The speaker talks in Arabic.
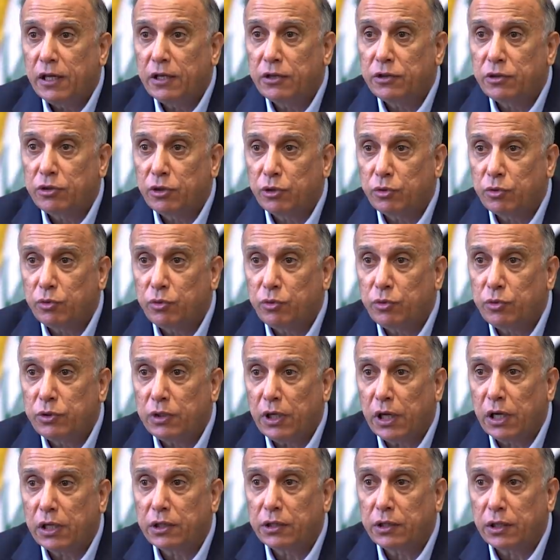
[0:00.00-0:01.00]
أن
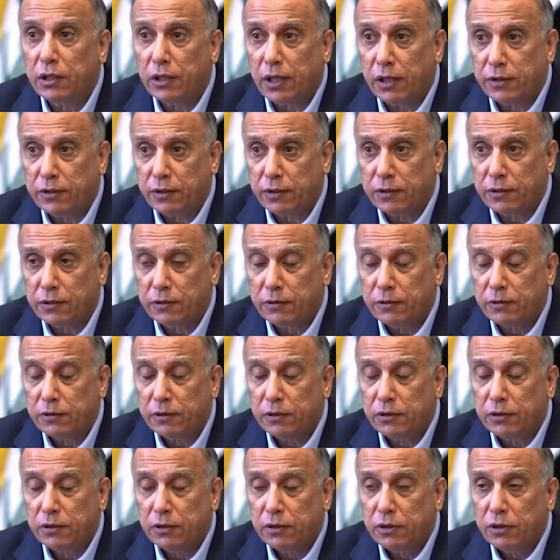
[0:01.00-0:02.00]
تكون أكثر حذرة
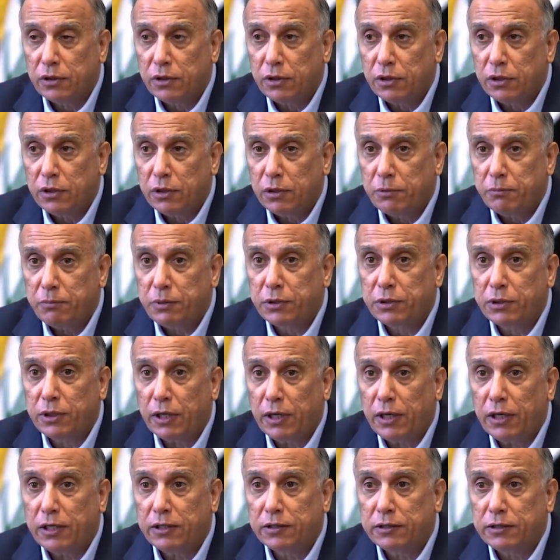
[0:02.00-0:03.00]

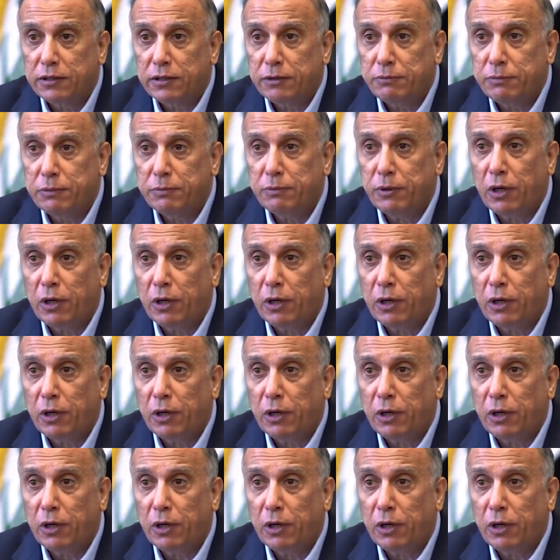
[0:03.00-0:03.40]
بالتعاطي